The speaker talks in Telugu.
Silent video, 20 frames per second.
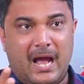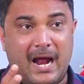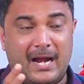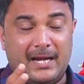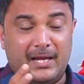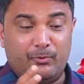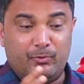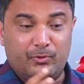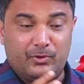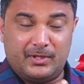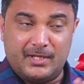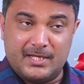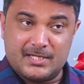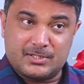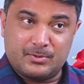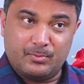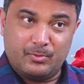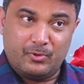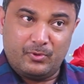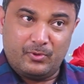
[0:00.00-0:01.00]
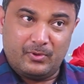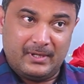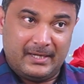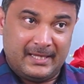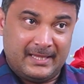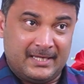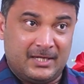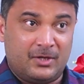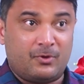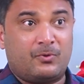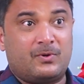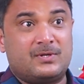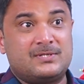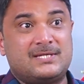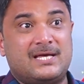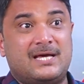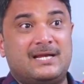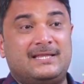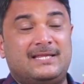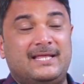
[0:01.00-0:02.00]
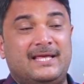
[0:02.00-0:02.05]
అనే ఉద్దేశము లేదంటే ఒక్కసారి